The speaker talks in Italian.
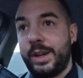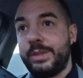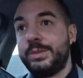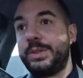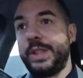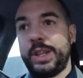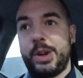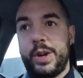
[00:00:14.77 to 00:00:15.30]
un
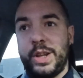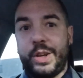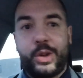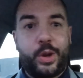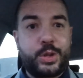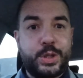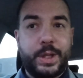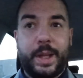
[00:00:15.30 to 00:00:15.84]
tiro
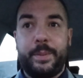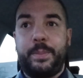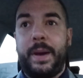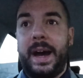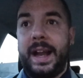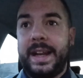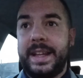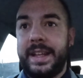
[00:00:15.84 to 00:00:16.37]
all'incrocio dei
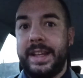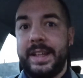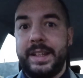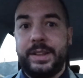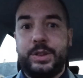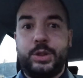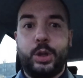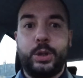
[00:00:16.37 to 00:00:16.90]
pali
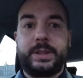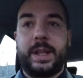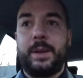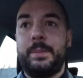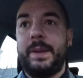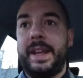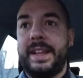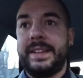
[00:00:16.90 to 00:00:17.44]

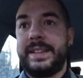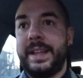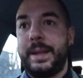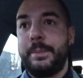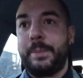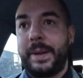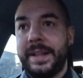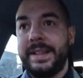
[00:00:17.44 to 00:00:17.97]
totalmente
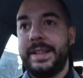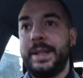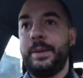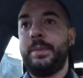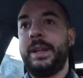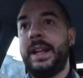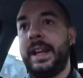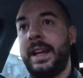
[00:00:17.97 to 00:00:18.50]

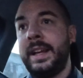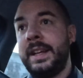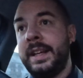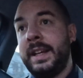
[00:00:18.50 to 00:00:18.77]
imprendibile,